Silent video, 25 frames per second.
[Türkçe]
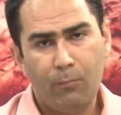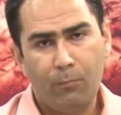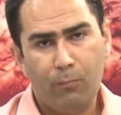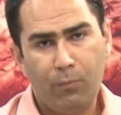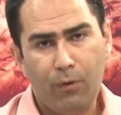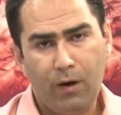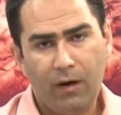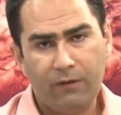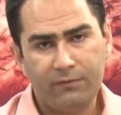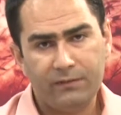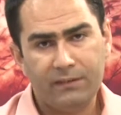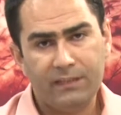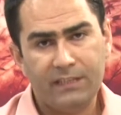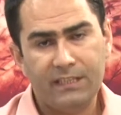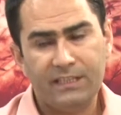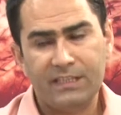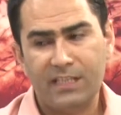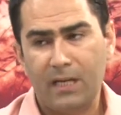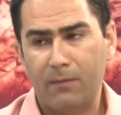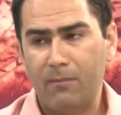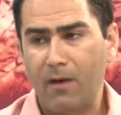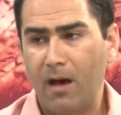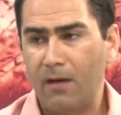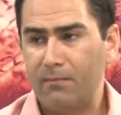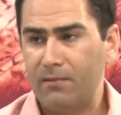Bu hafta da
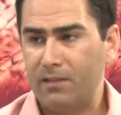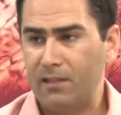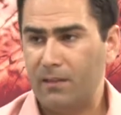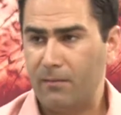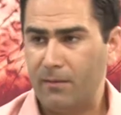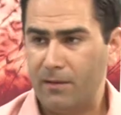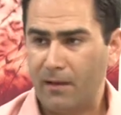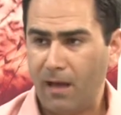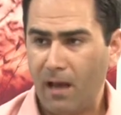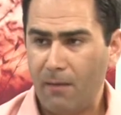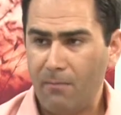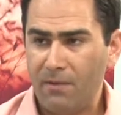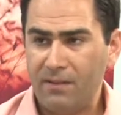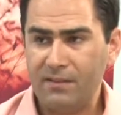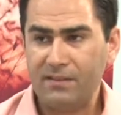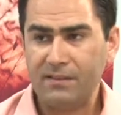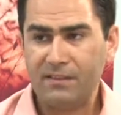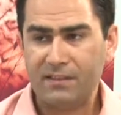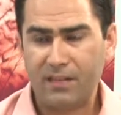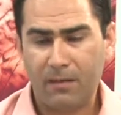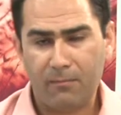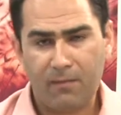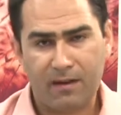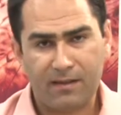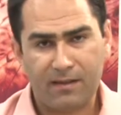İkram abiyle beraberiz İkram